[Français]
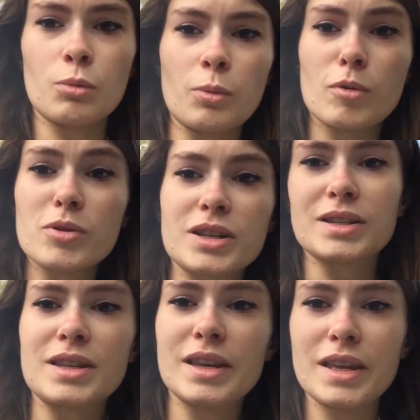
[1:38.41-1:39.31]
qui me propose un
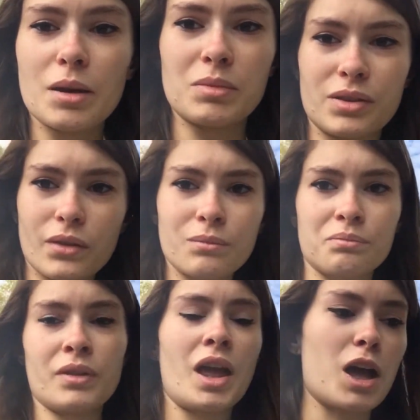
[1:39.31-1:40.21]
CDI à mi-temps
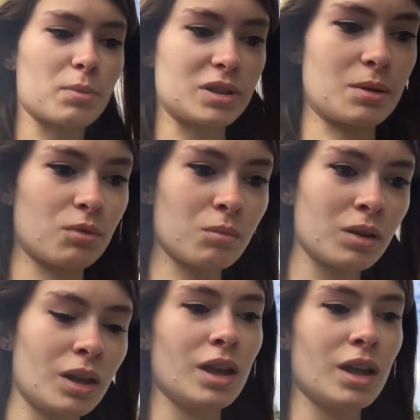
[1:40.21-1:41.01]
après septembre,